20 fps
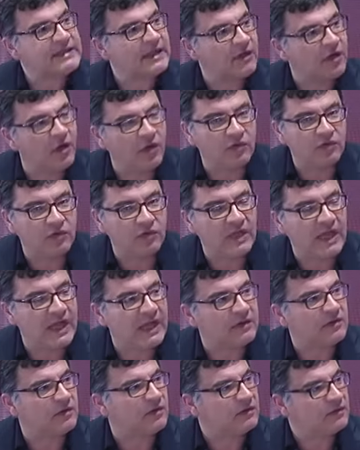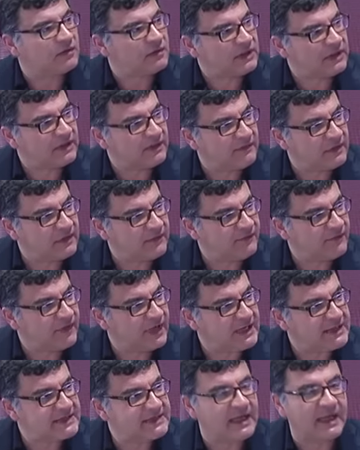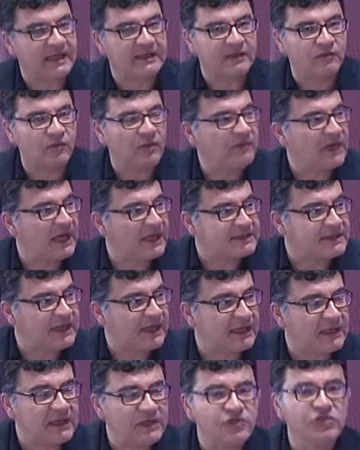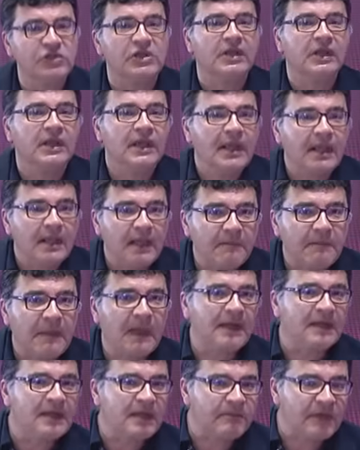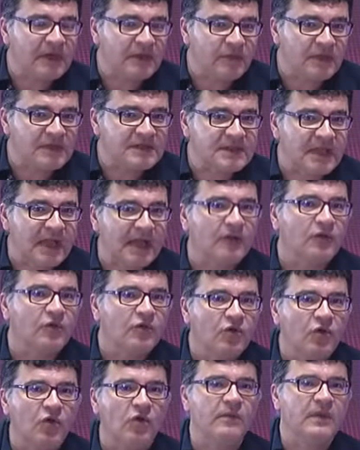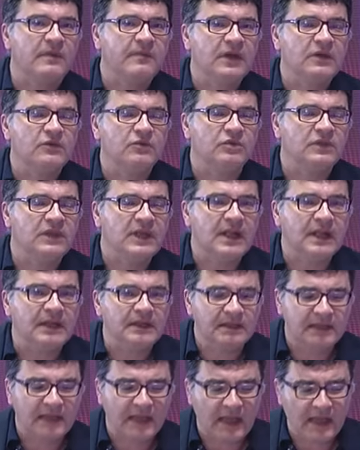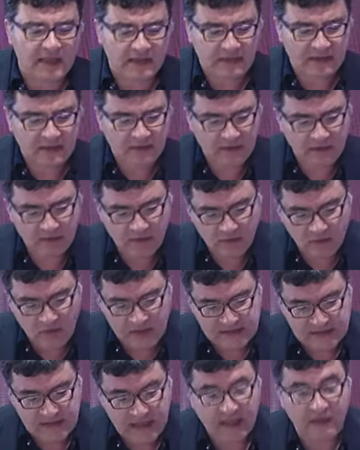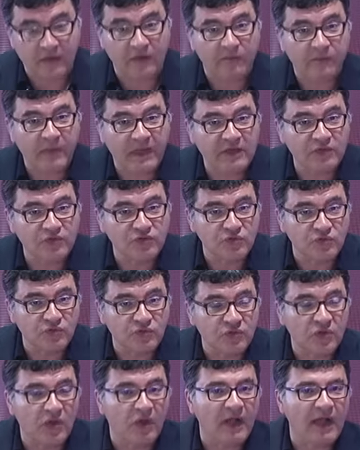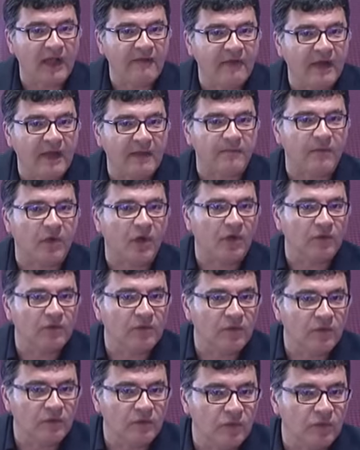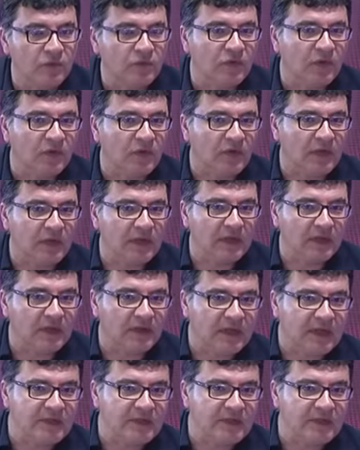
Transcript: secondo dato differenziato 2016, anche per quest'anno, come per tutti gli altri anni, quest'anno per giugno avremmo dovuto eh,